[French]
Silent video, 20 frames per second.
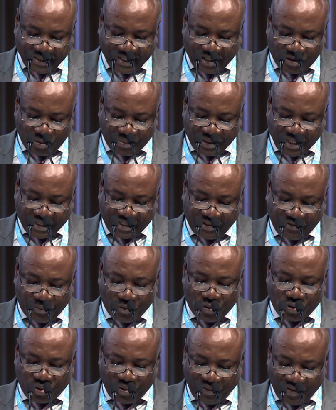des objectifs
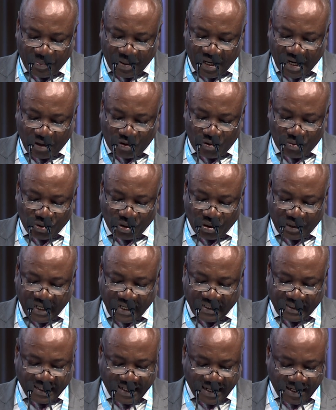poursuivis par la communauté
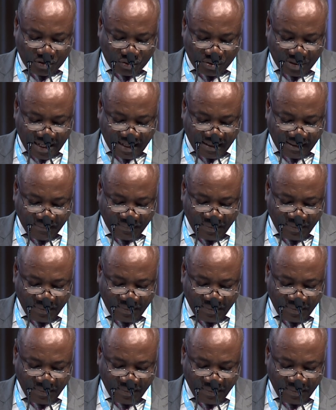internationale